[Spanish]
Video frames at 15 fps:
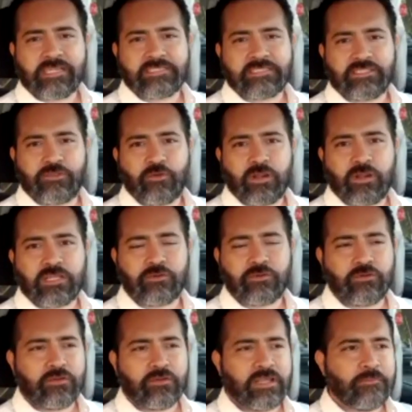gracias de todo
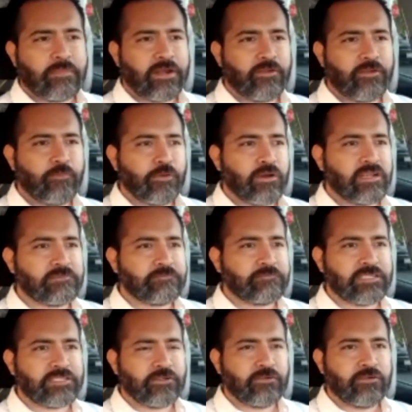corazón, eh, Mario, por el
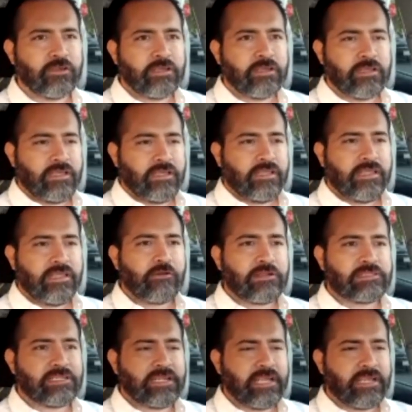espacio. Y ahora
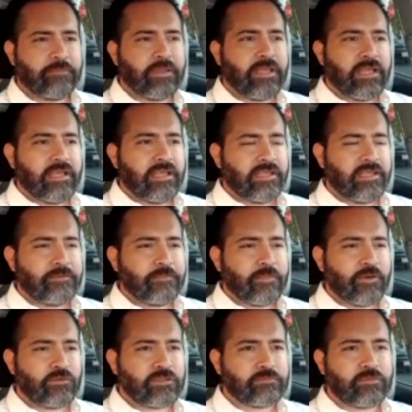sí que
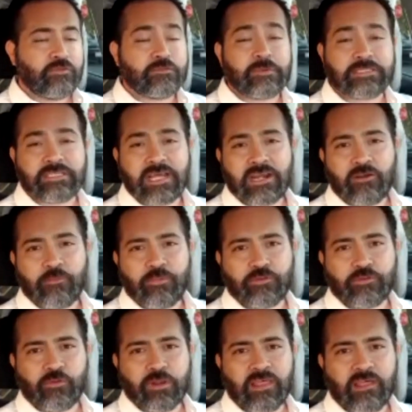nos, vas a dar la
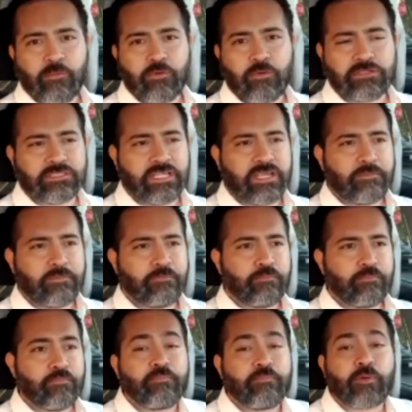oportunidad a voces de
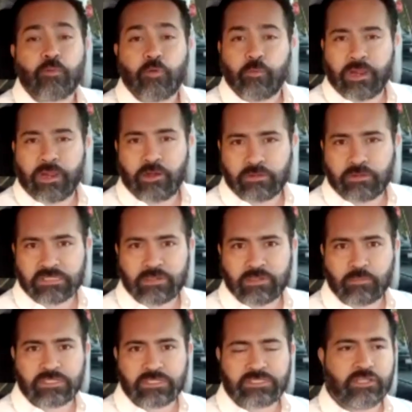promover lo que
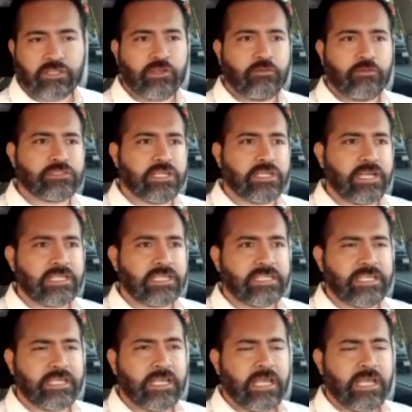estamos haciendo y conseguir
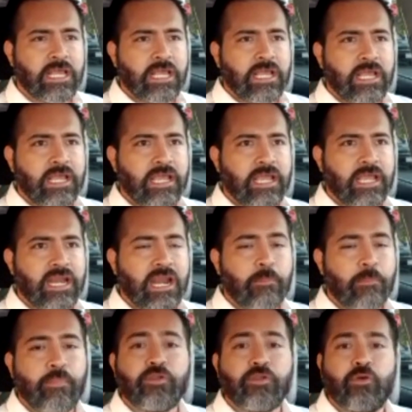así el
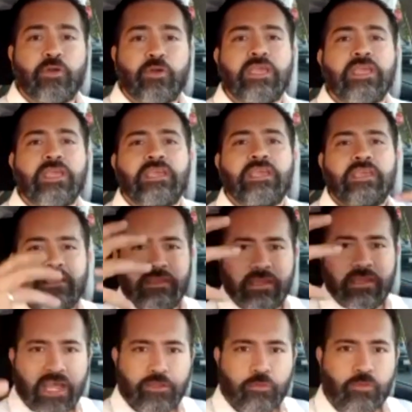apoyo y
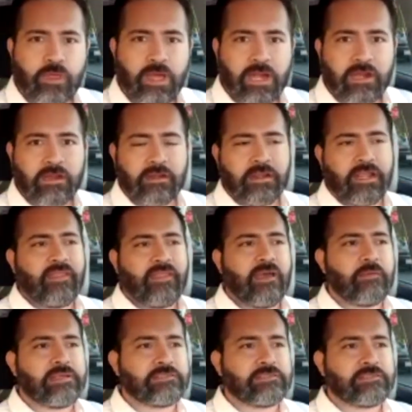ayudar
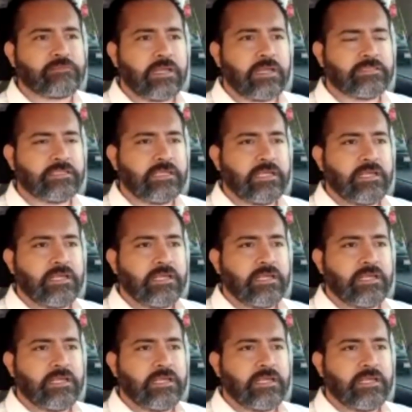cada vez más.